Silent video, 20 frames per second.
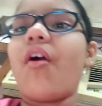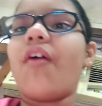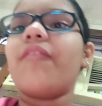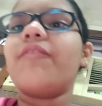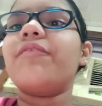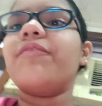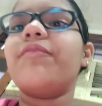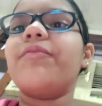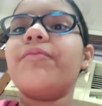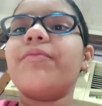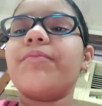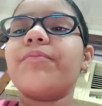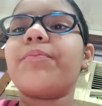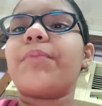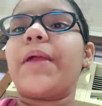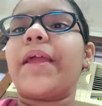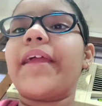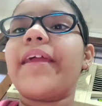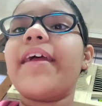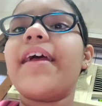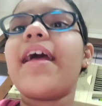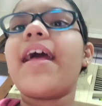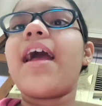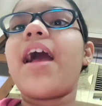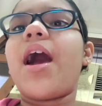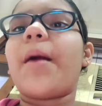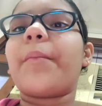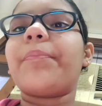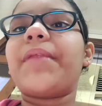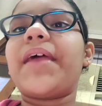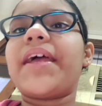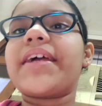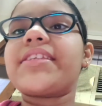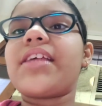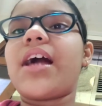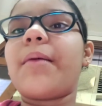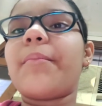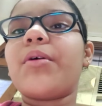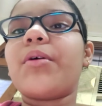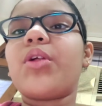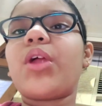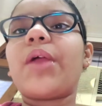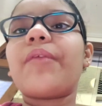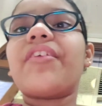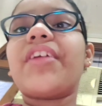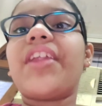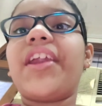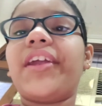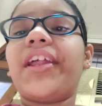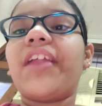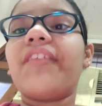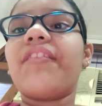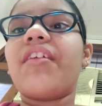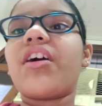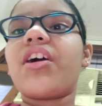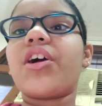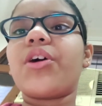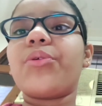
फॉर्म पे अपना एग्ज़ाम भरूँगी फिर रिटर्न वर्क